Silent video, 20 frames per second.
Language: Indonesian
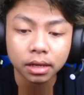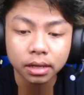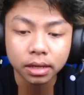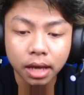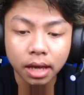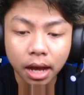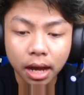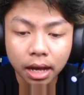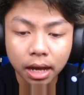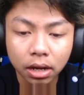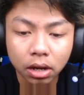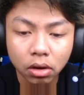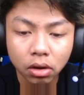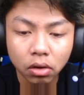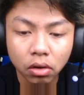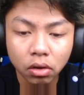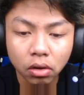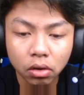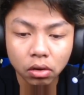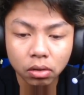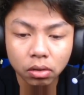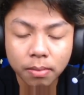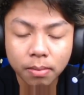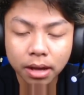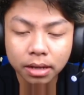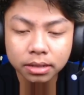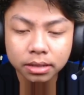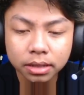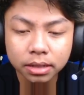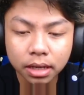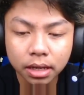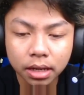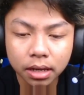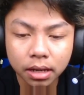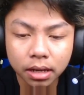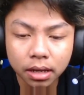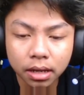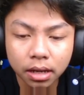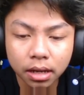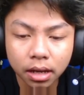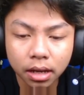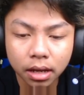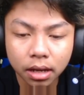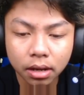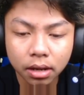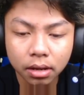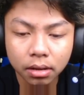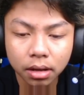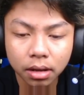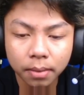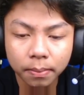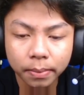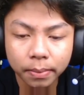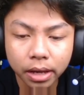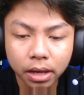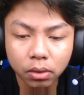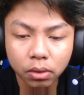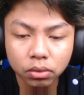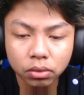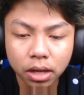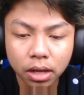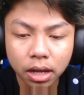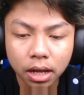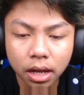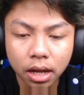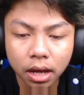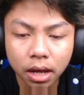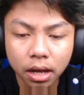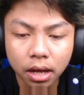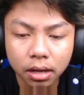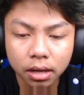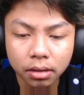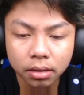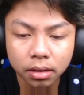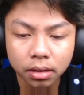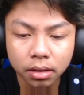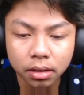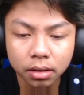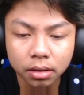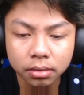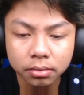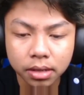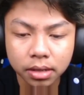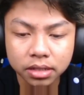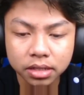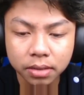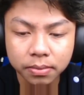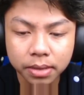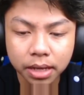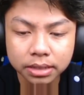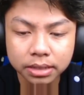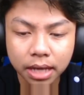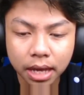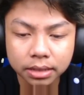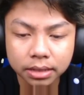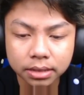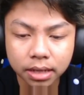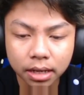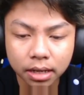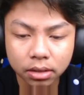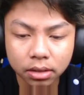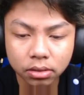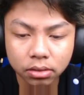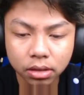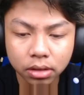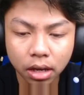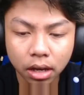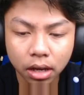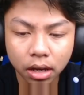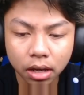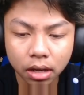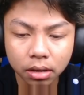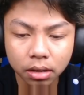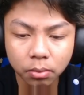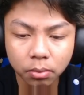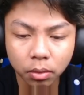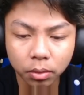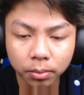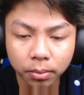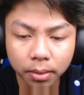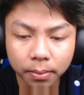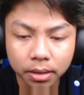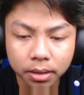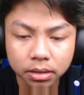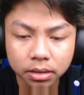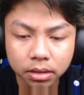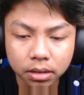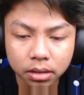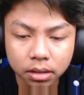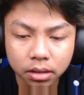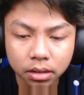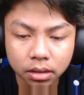Ya kalau bugnya apa ya udah biasa-biasa aja gitu ya. Mohon maaf aja.